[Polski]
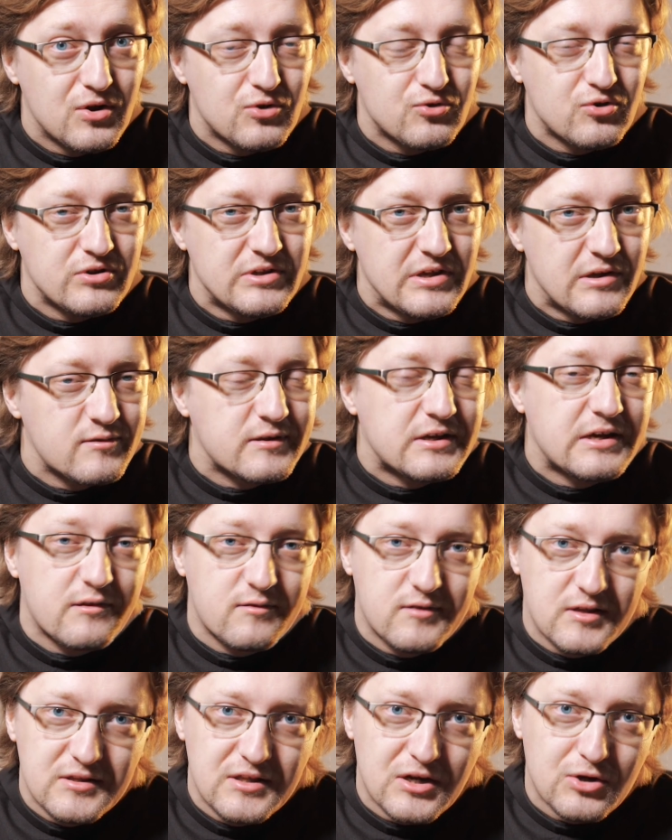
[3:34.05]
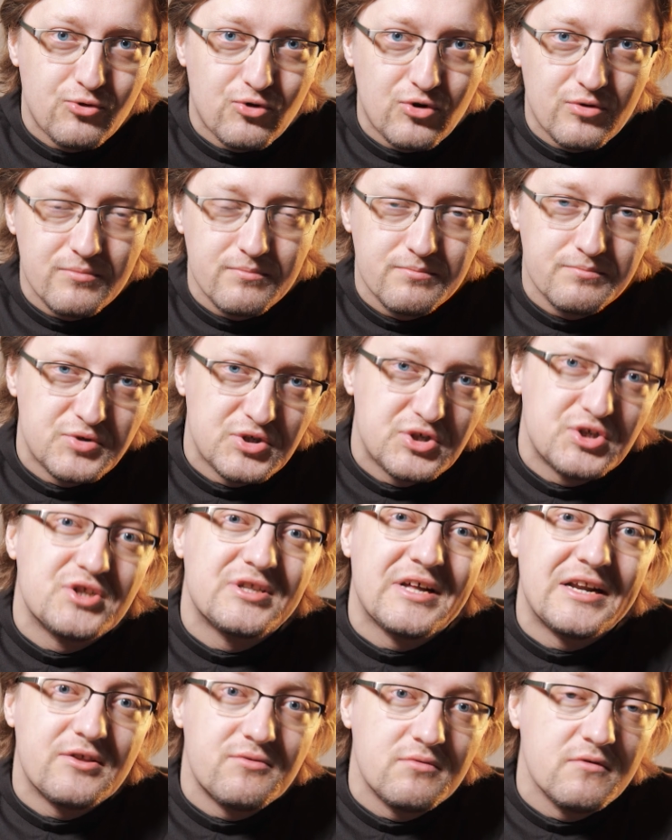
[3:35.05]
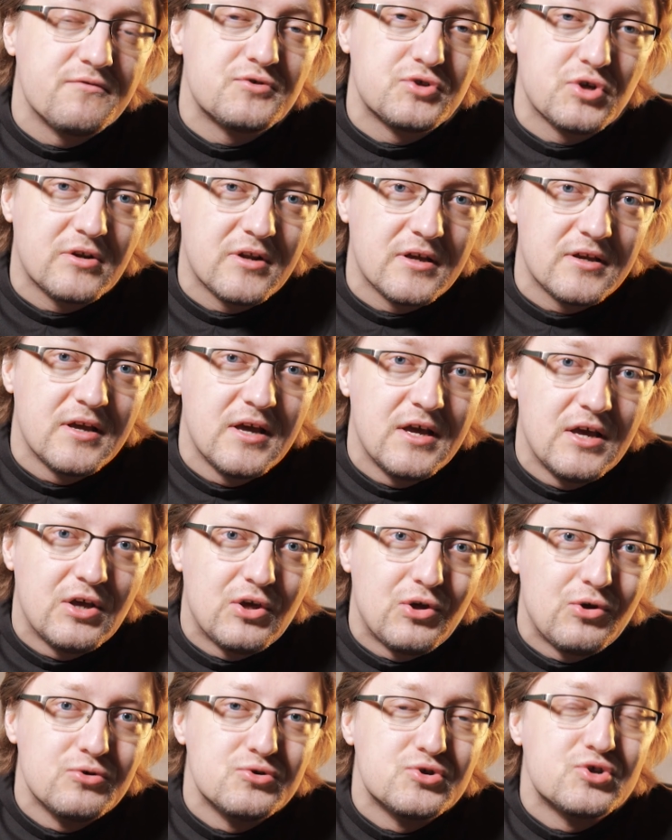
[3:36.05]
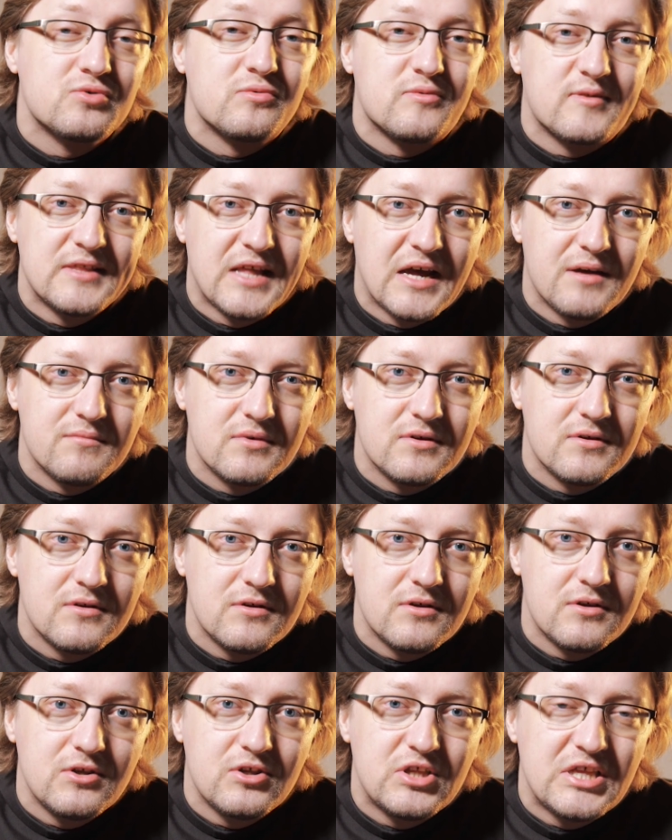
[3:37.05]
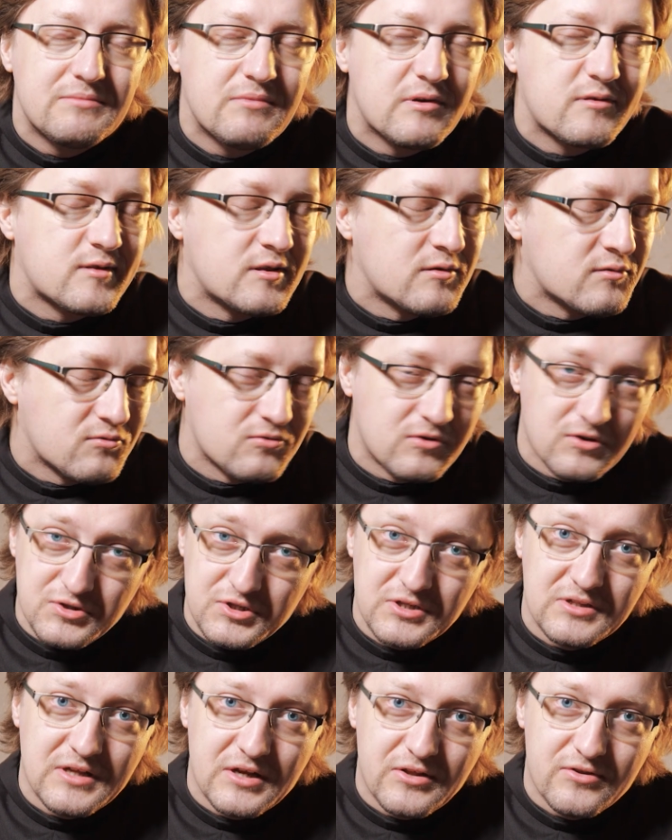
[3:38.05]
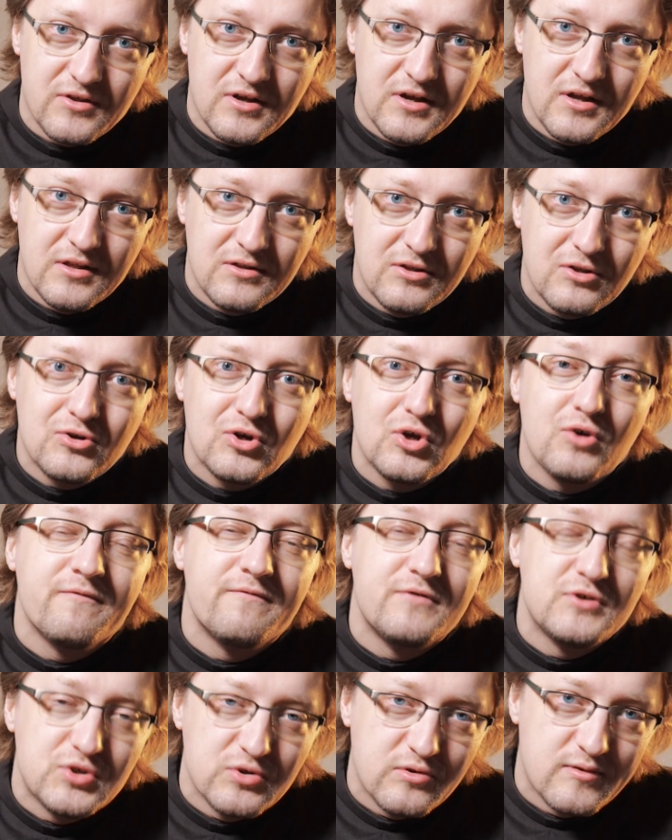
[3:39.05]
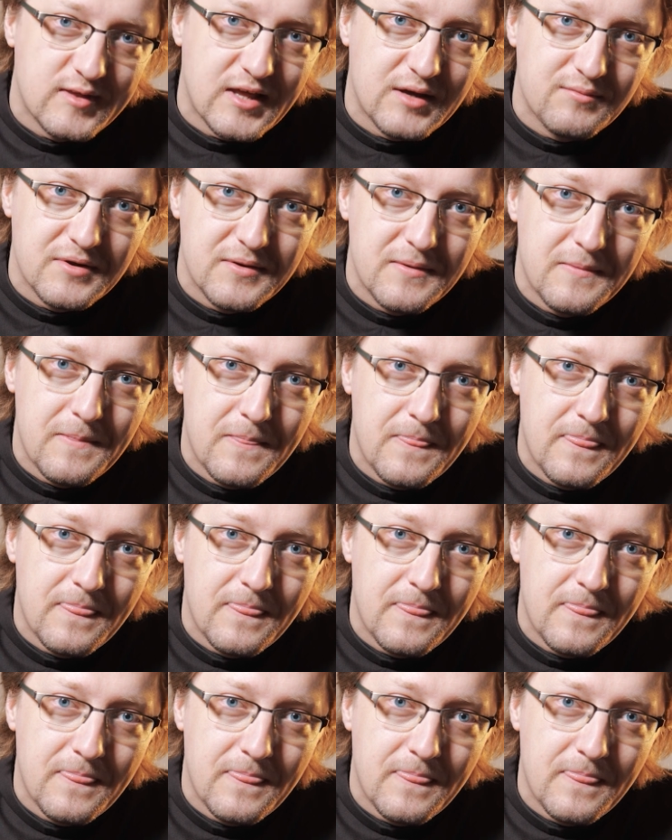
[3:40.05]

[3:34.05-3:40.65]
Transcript: To nie jest gazeta, którą przeczytaliśmy wczoraj i już ją znamy i nie ma sensu jej czytać, tylko ją wyrzucamy.